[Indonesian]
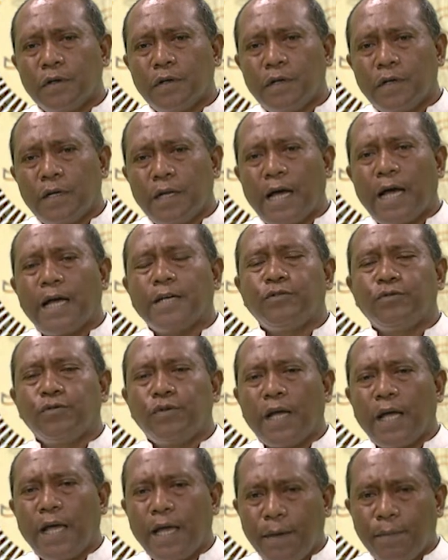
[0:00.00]
la ajuda
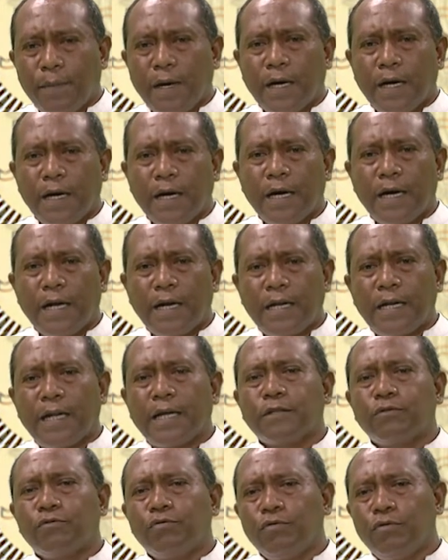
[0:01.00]
ema la
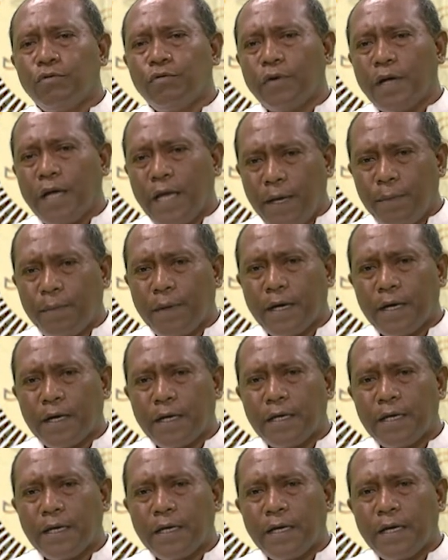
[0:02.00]
tulung ema
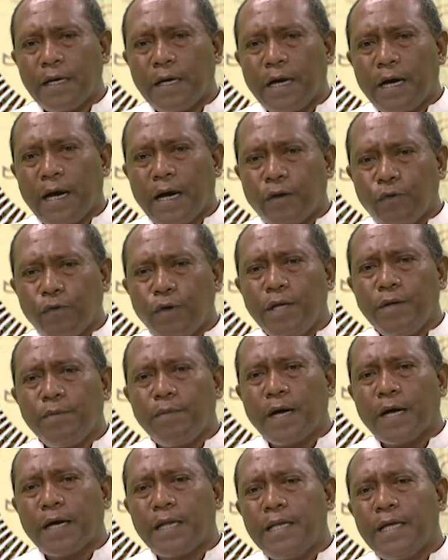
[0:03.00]
hanoi
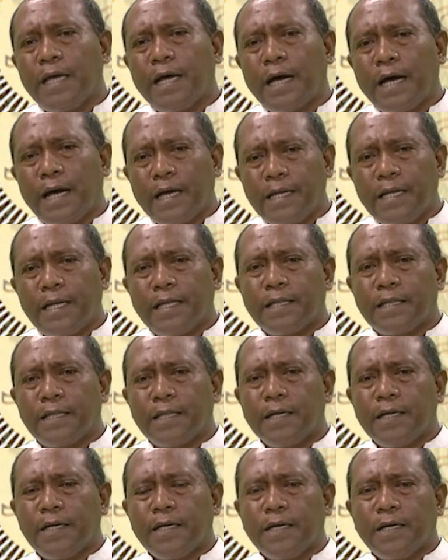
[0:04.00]
makani andet
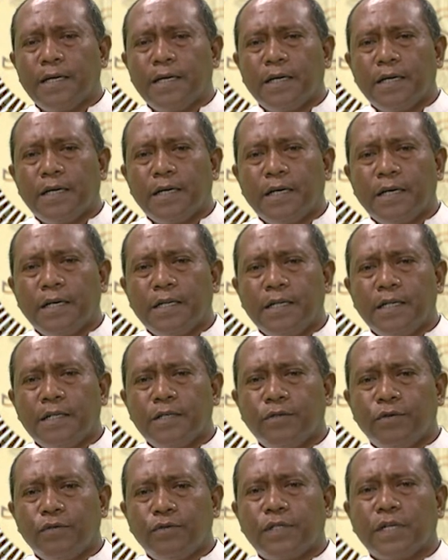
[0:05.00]

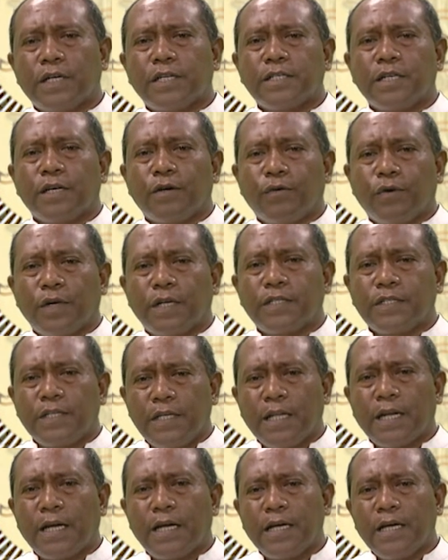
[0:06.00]
susar si kona
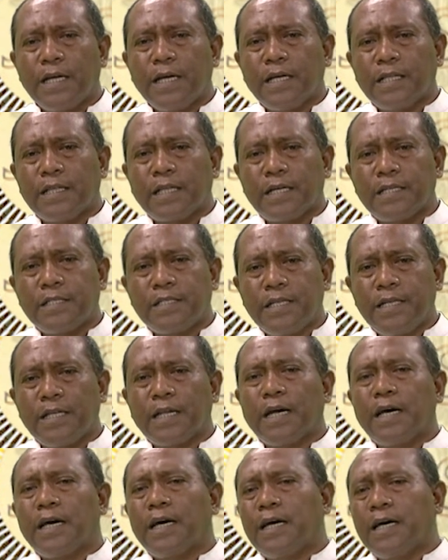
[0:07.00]
sira tan sira
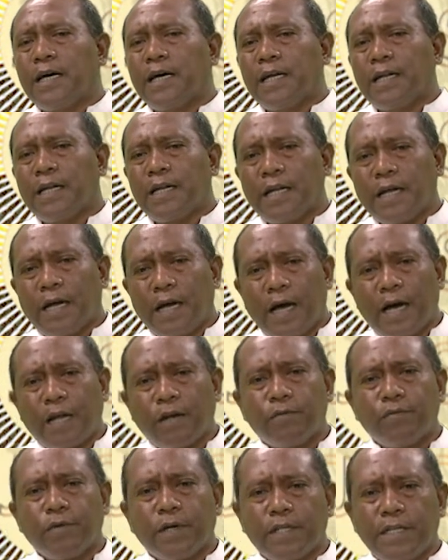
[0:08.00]
la halo
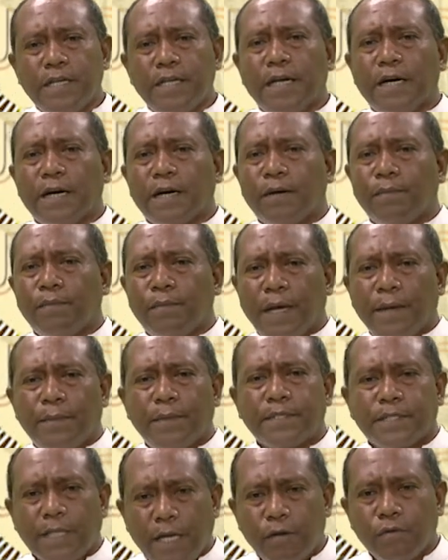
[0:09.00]
bat diak ba ema
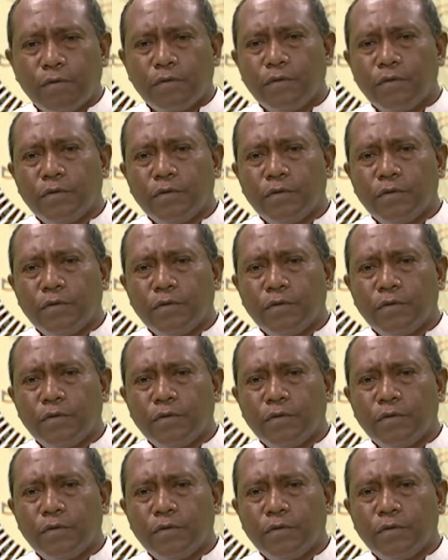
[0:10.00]
seluk